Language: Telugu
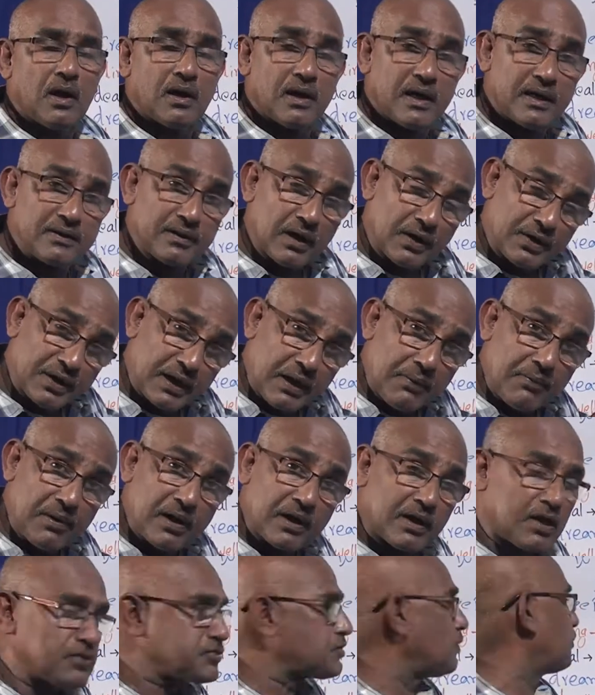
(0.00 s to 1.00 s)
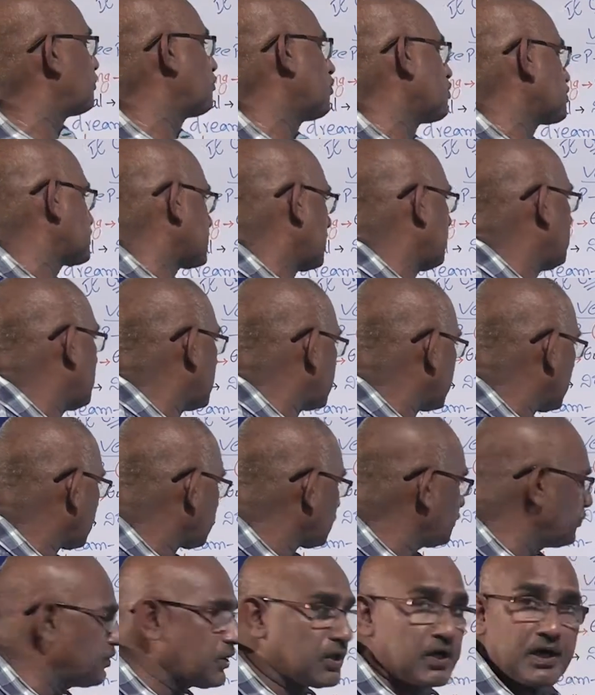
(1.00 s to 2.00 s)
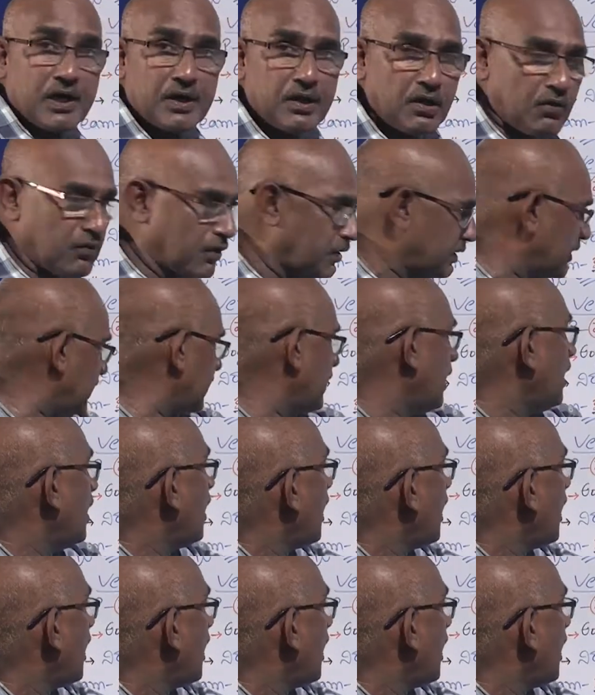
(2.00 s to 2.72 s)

లేదా డ్రీమ్డ్ అయినా చెప్పుకోవచ్చు అన్నమాట రెండింటి లేదో ఒకటి